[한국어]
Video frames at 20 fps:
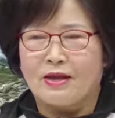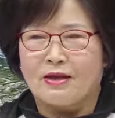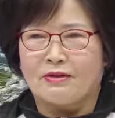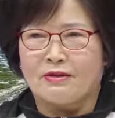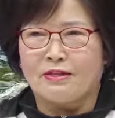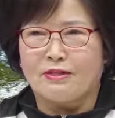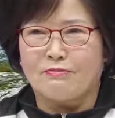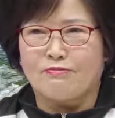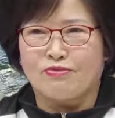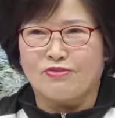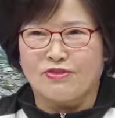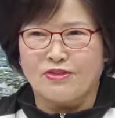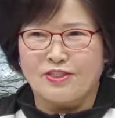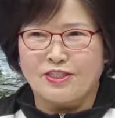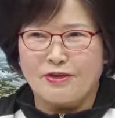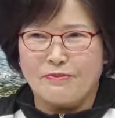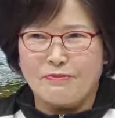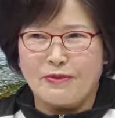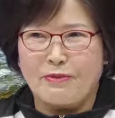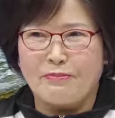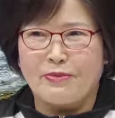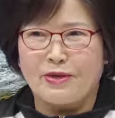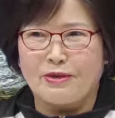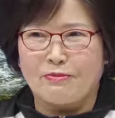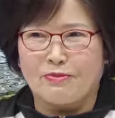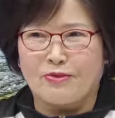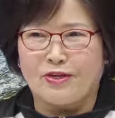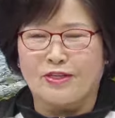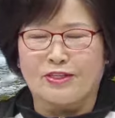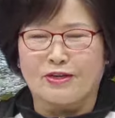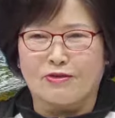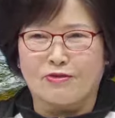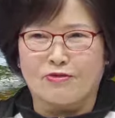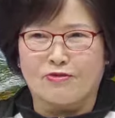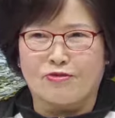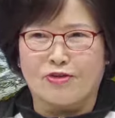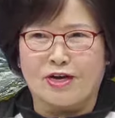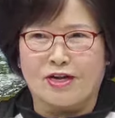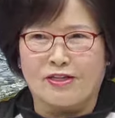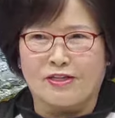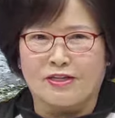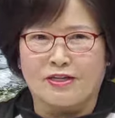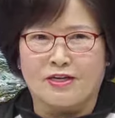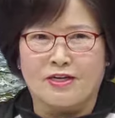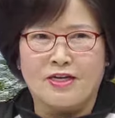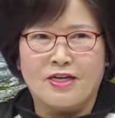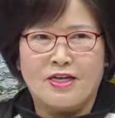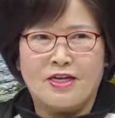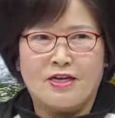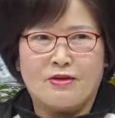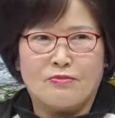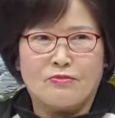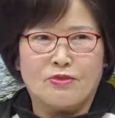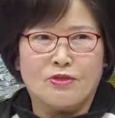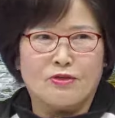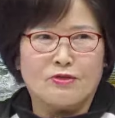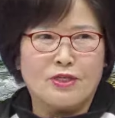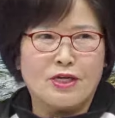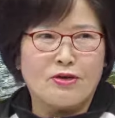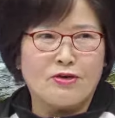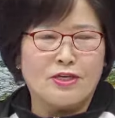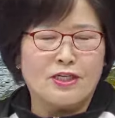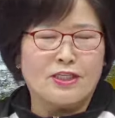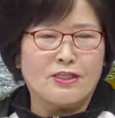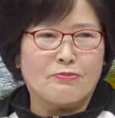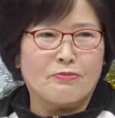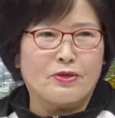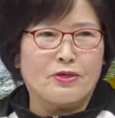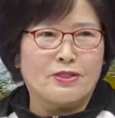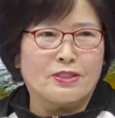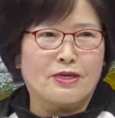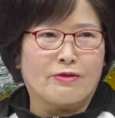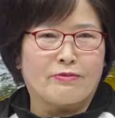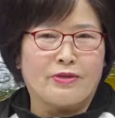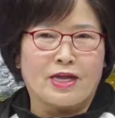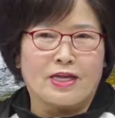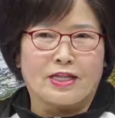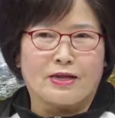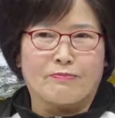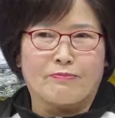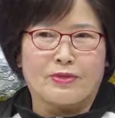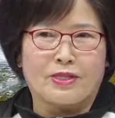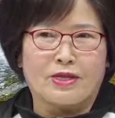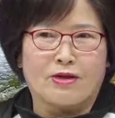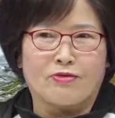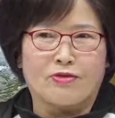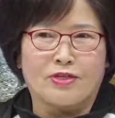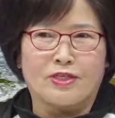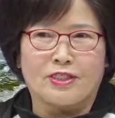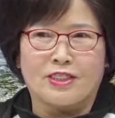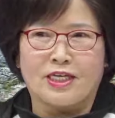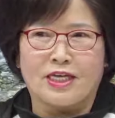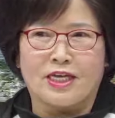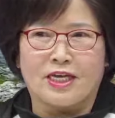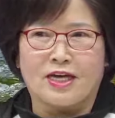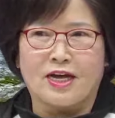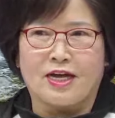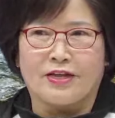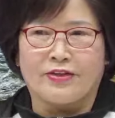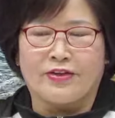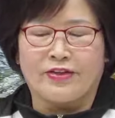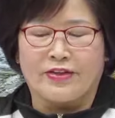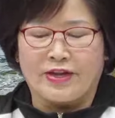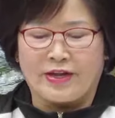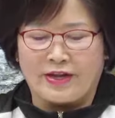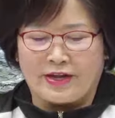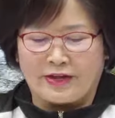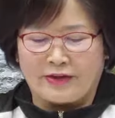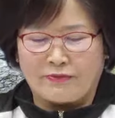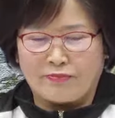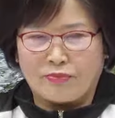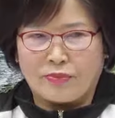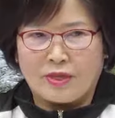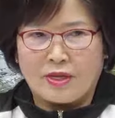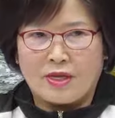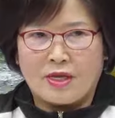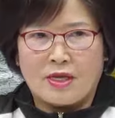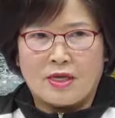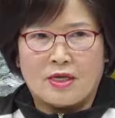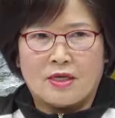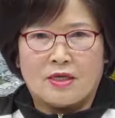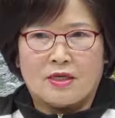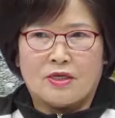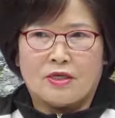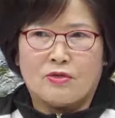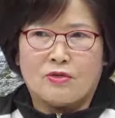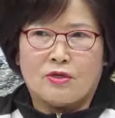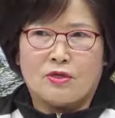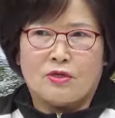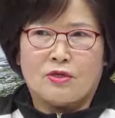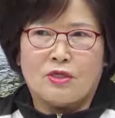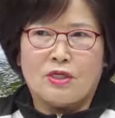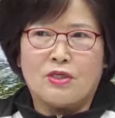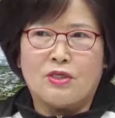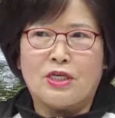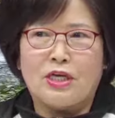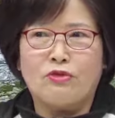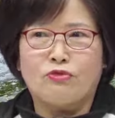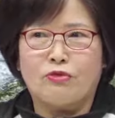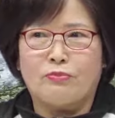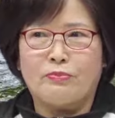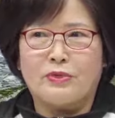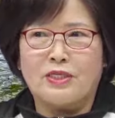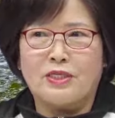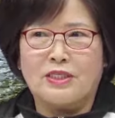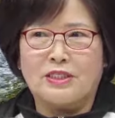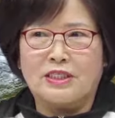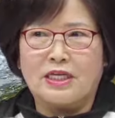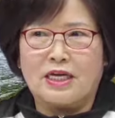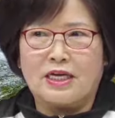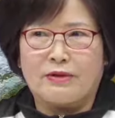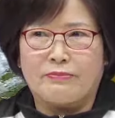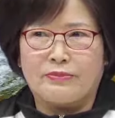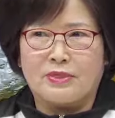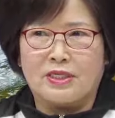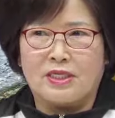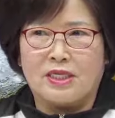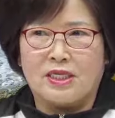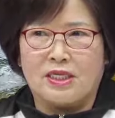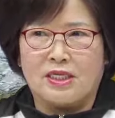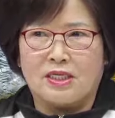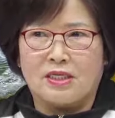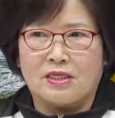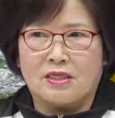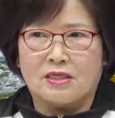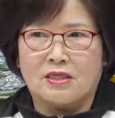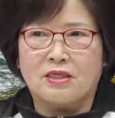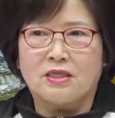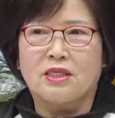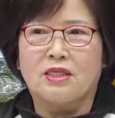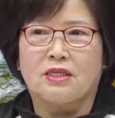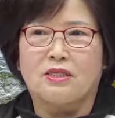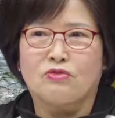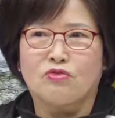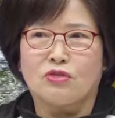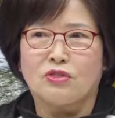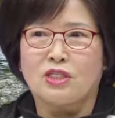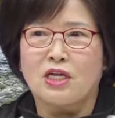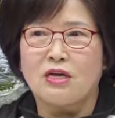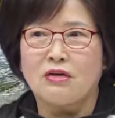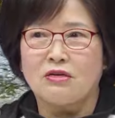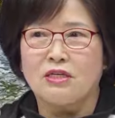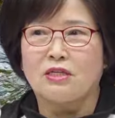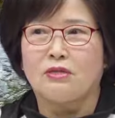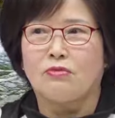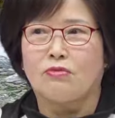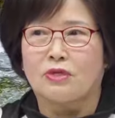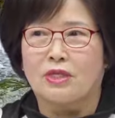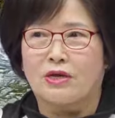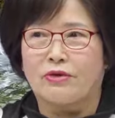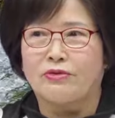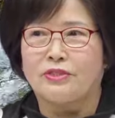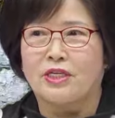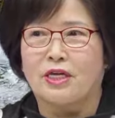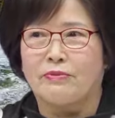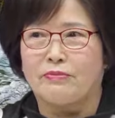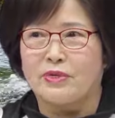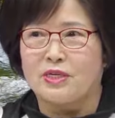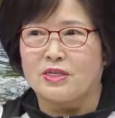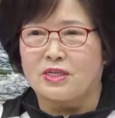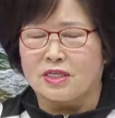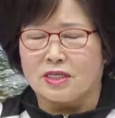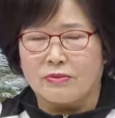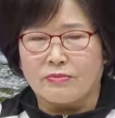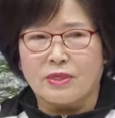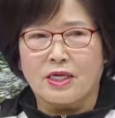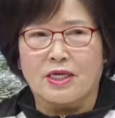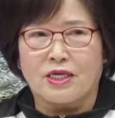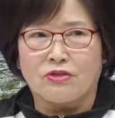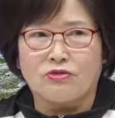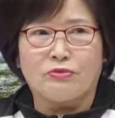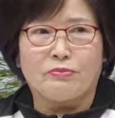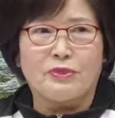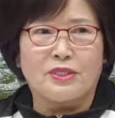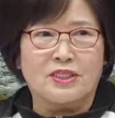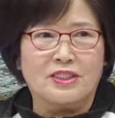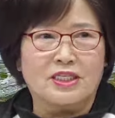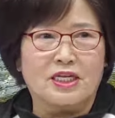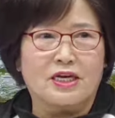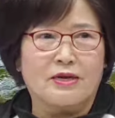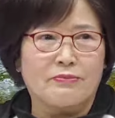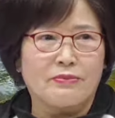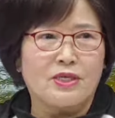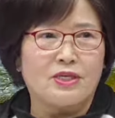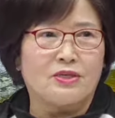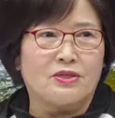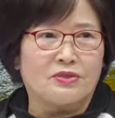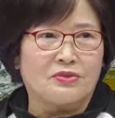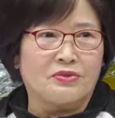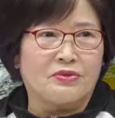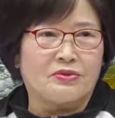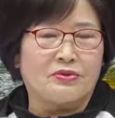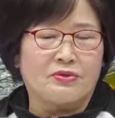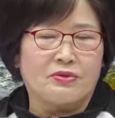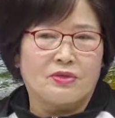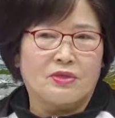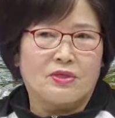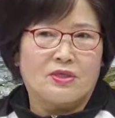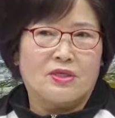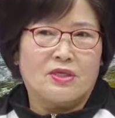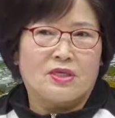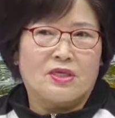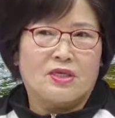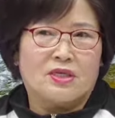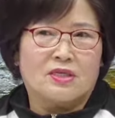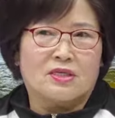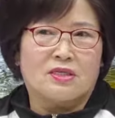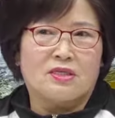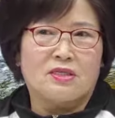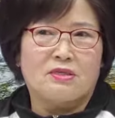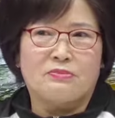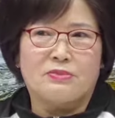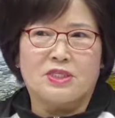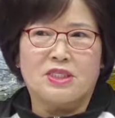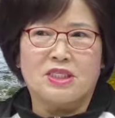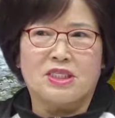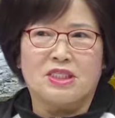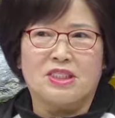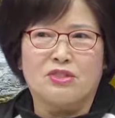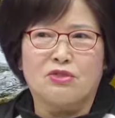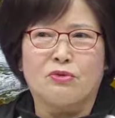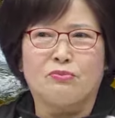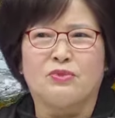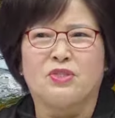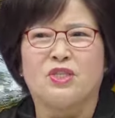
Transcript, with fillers: 근데 무슨 천만 명이 모였다고 뭐 구라를 떨어. 무슨 태극기 집회 사람 내가 나쁘다고는 얘기가 아닌데 예수 믿는 사람들 거기 그, 그 태극기 들고 나온 사람들이 가장 다 예수 믿는 사람들이거든요. 그러면 좀